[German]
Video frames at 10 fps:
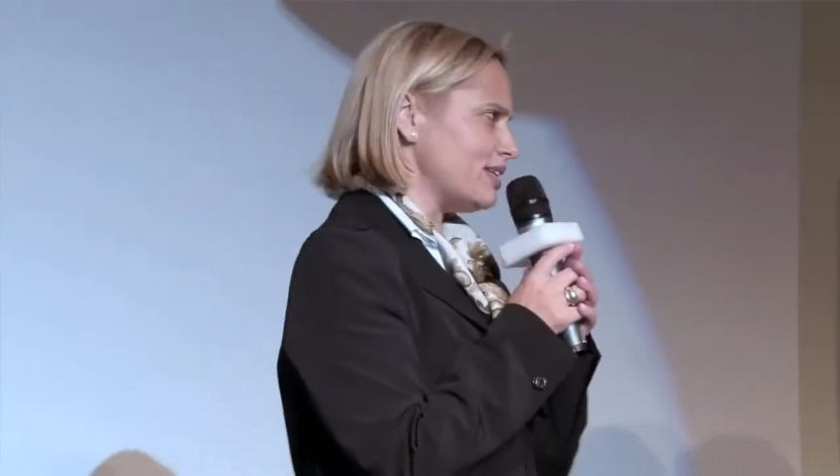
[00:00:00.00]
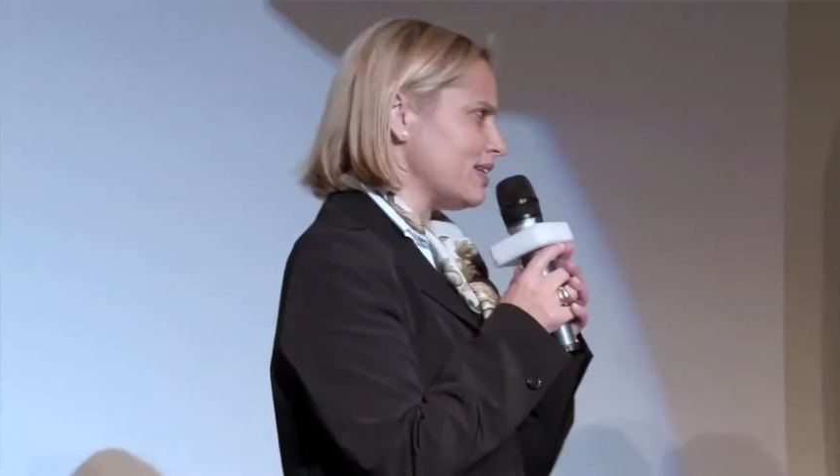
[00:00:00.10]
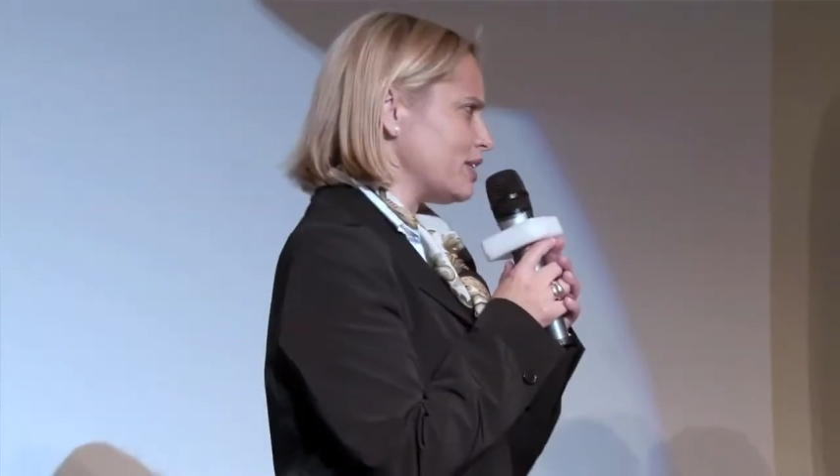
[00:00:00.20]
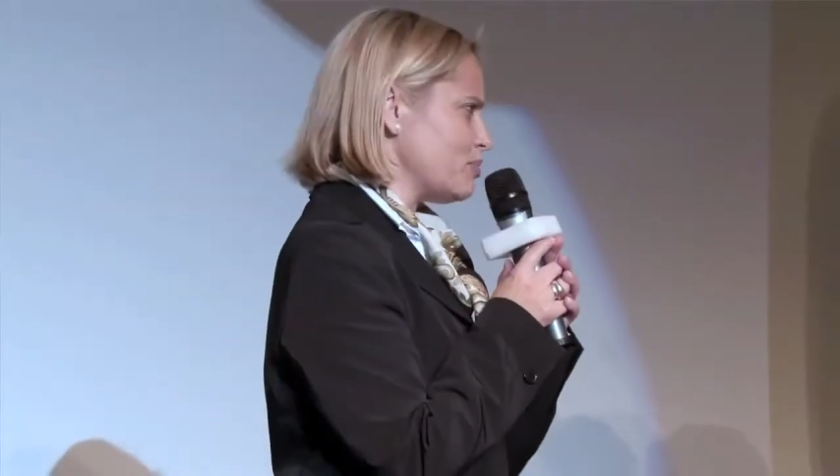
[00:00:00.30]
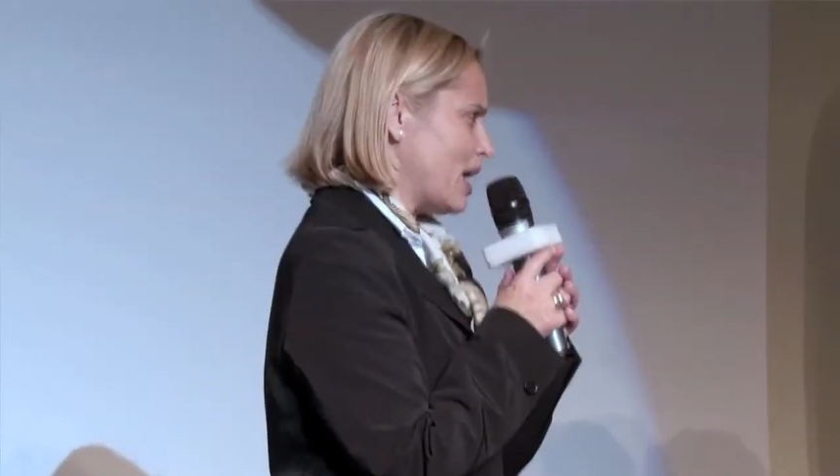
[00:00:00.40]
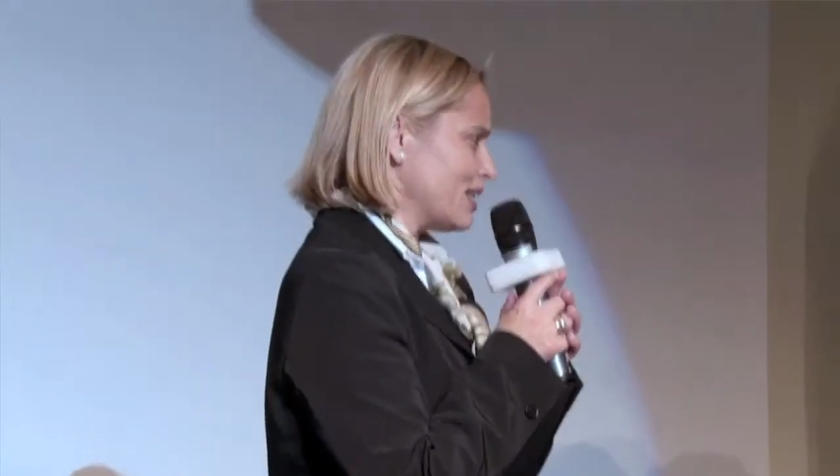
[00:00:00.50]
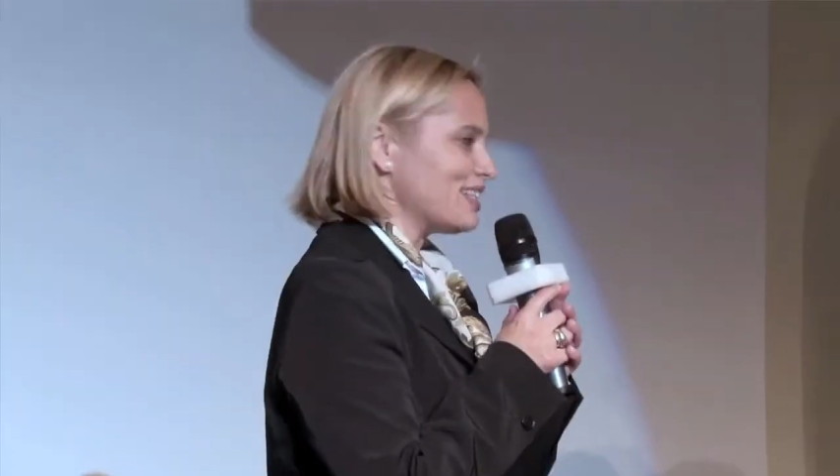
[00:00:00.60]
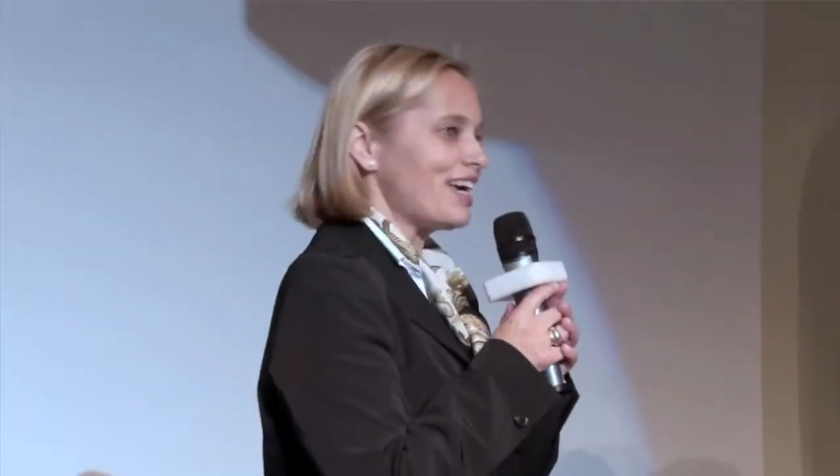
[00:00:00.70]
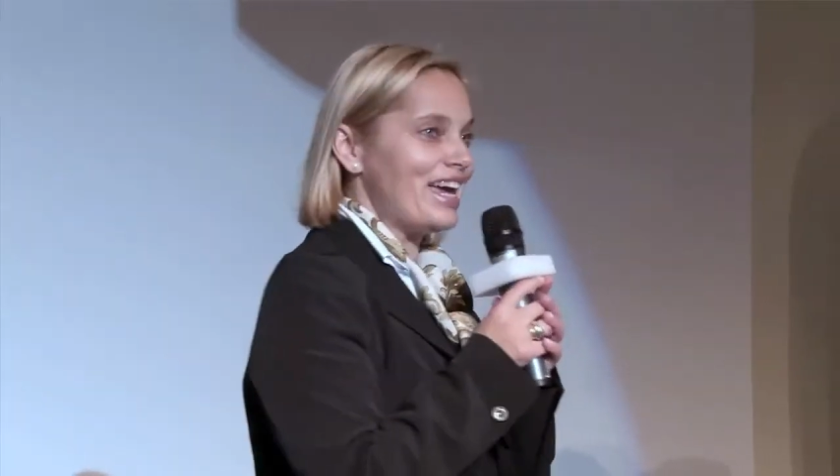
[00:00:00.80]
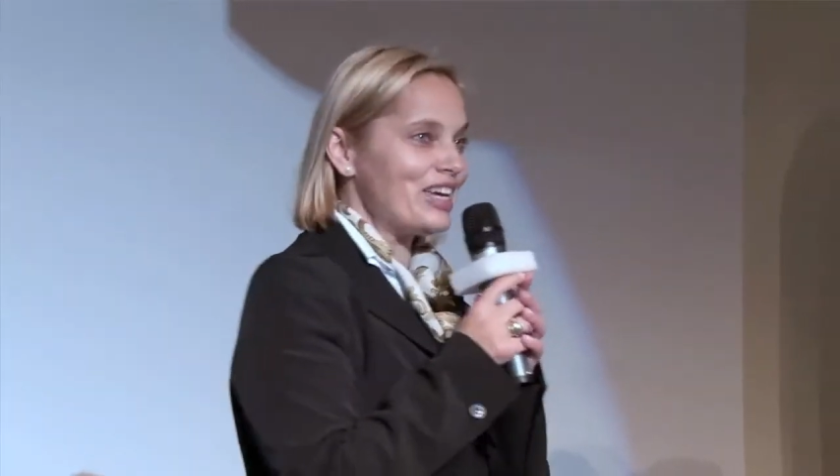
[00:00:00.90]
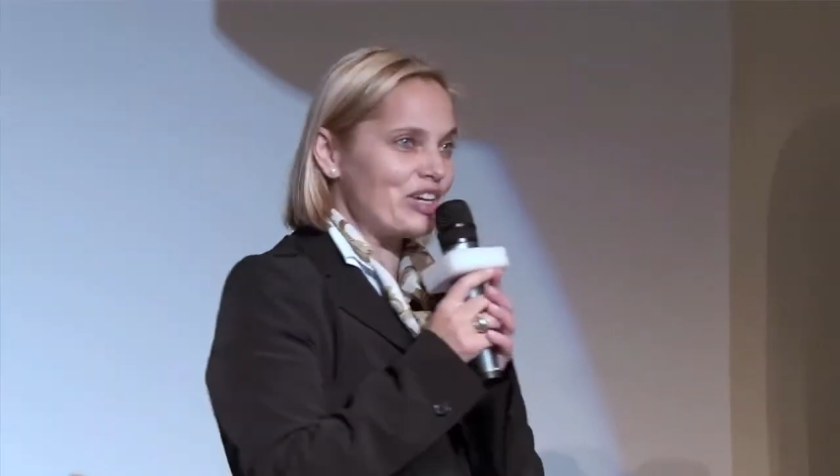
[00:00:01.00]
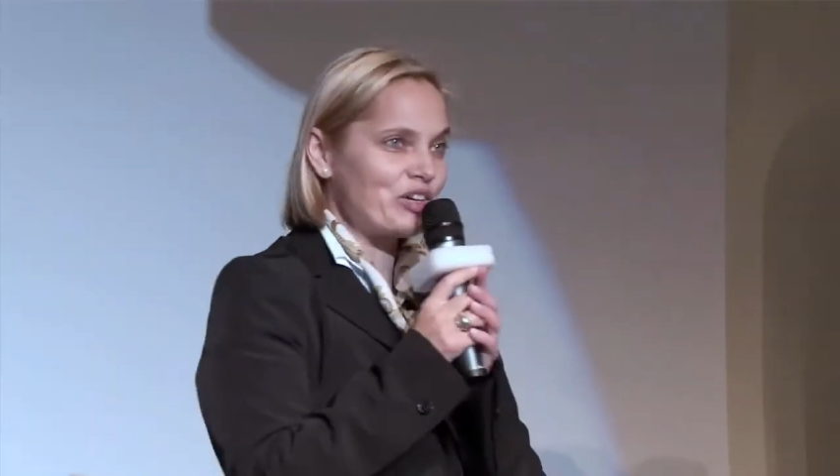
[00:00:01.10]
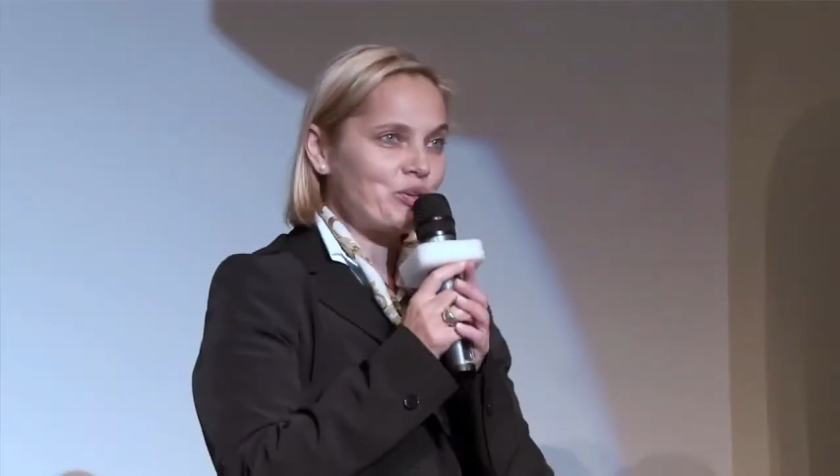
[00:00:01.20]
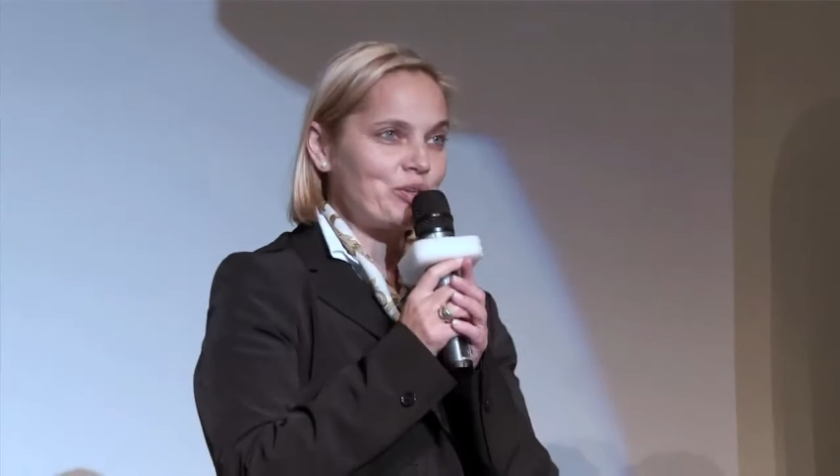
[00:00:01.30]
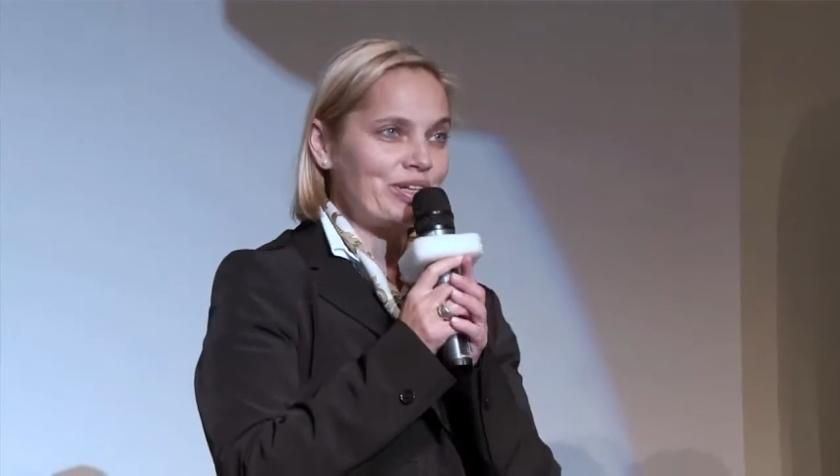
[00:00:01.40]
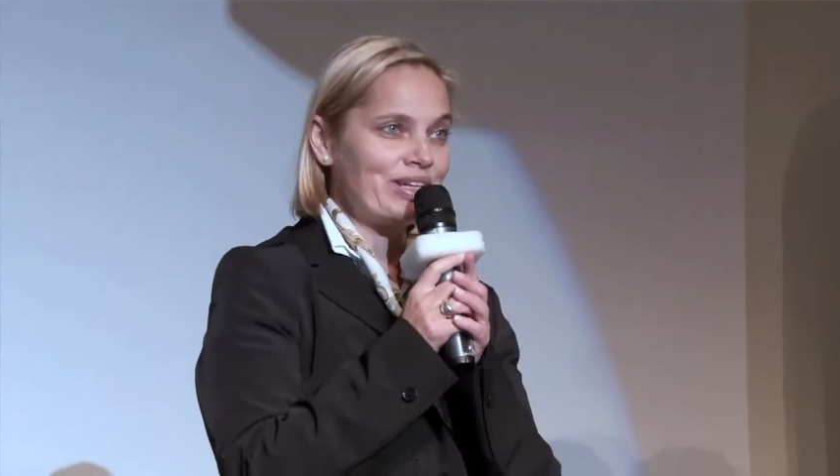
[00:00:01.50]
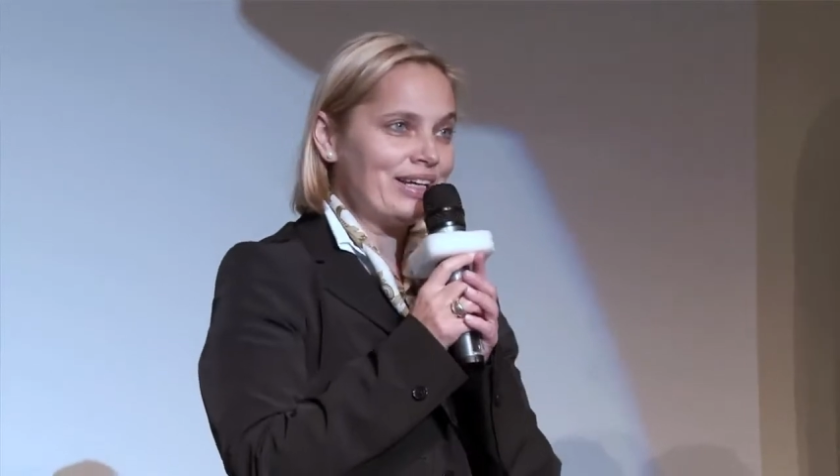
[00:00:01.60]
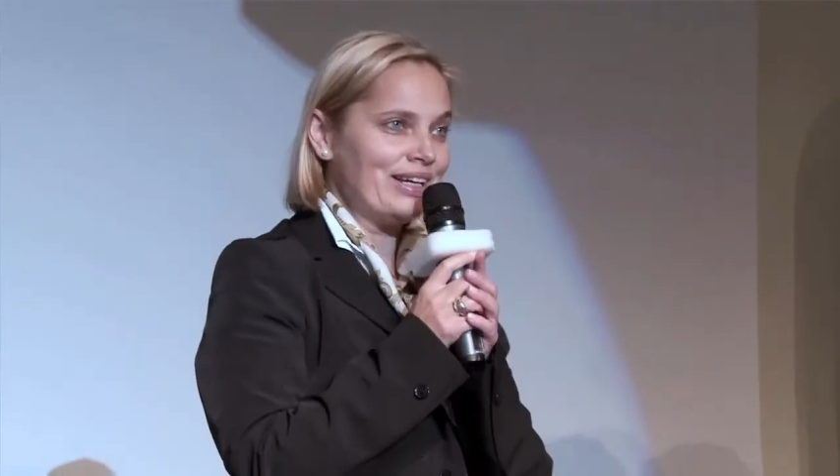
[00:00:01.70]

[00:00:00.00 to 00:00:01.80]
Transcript: der Thematik eingehen können.